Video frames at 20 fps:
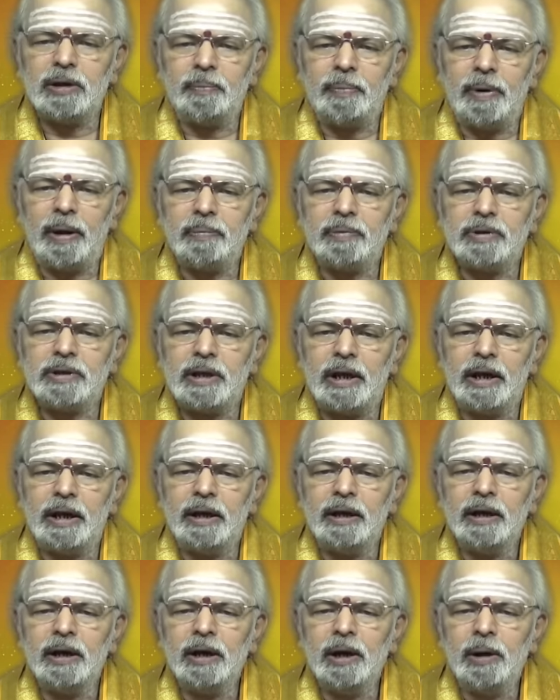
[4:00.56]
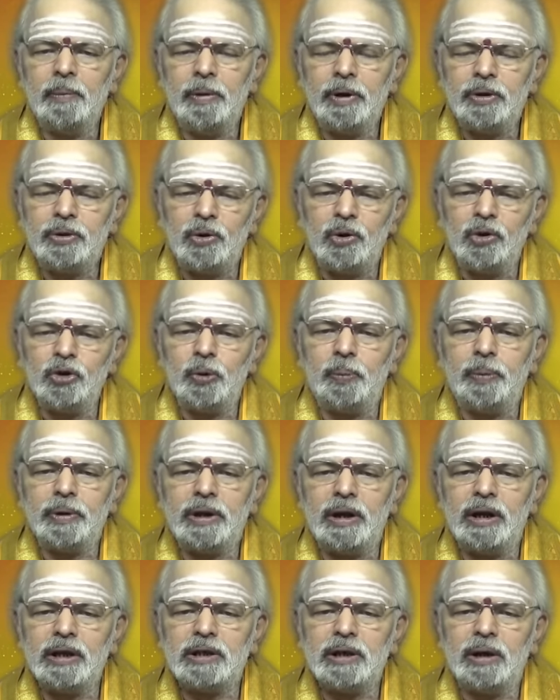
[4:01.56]
సంప్రాప్తిస్తాయి ప్రతిరోజు
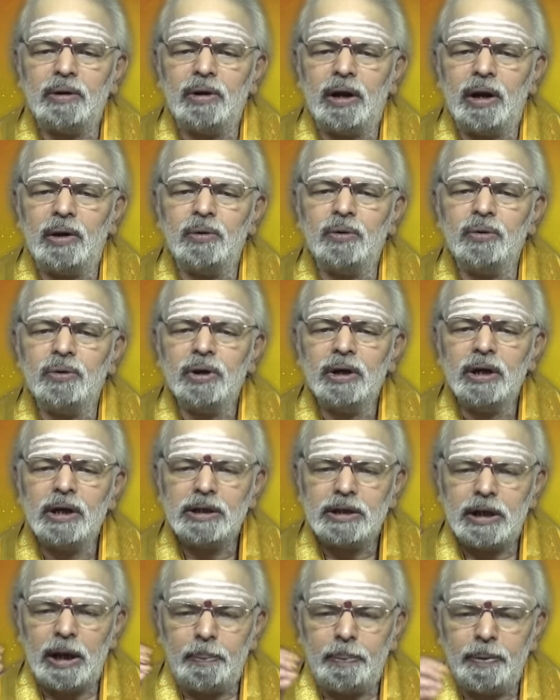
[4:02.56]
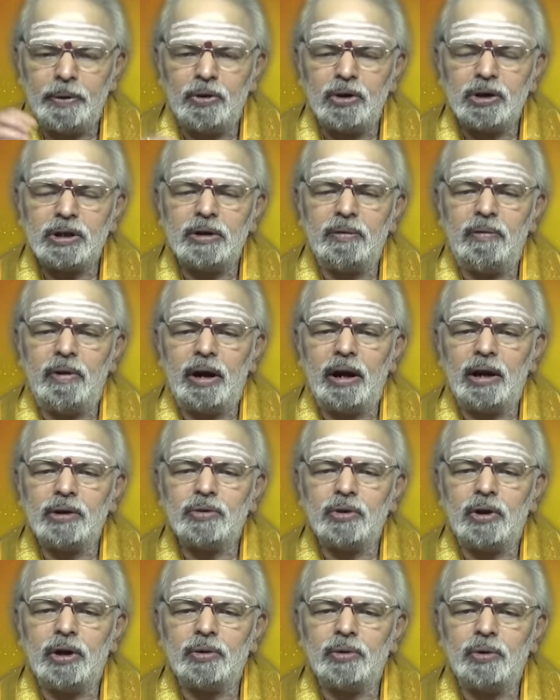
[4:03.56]
ప్రతినిత్య గుణను సర్పదోష నివారణ
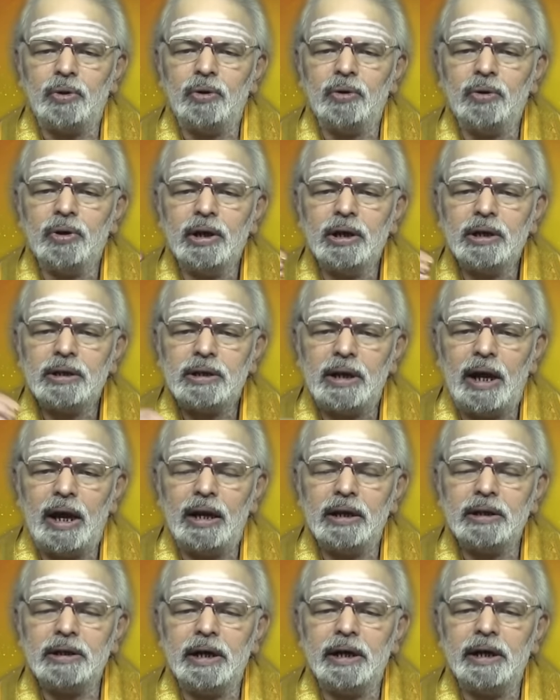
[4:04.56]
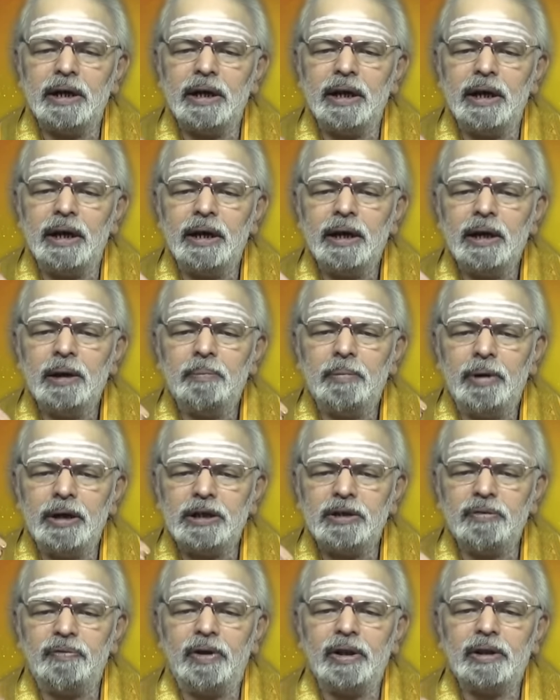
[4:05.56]
చూడంతో స్నానం చేయండి
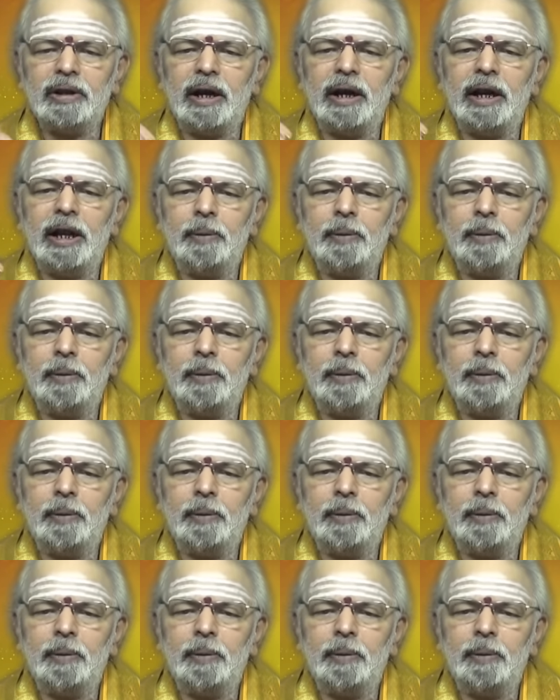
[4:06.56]
మంచి ఫలితాలు